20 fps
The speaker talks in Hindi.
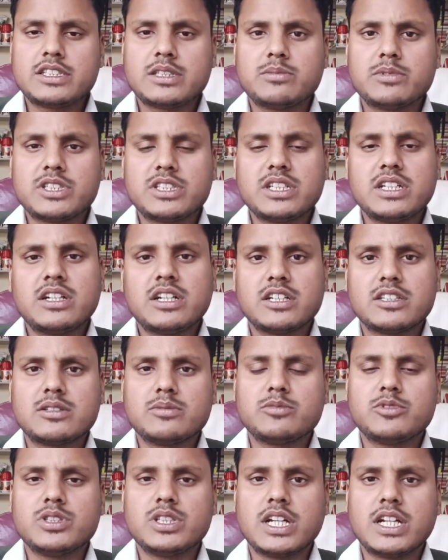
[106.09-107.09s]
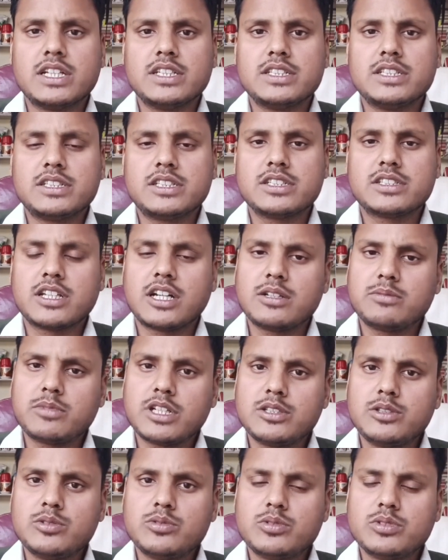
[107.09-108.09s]
समस्या ख़त्म हो जाएगी किसान
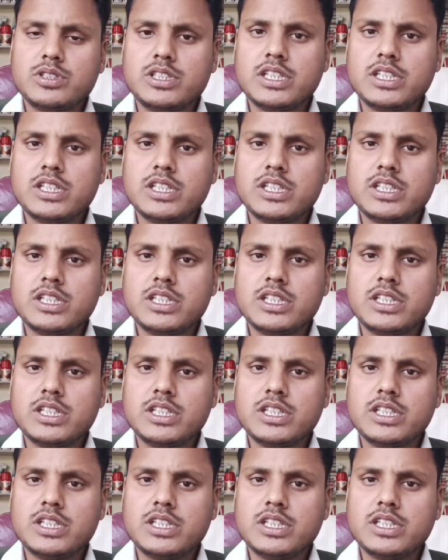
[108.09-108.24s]
भाइयों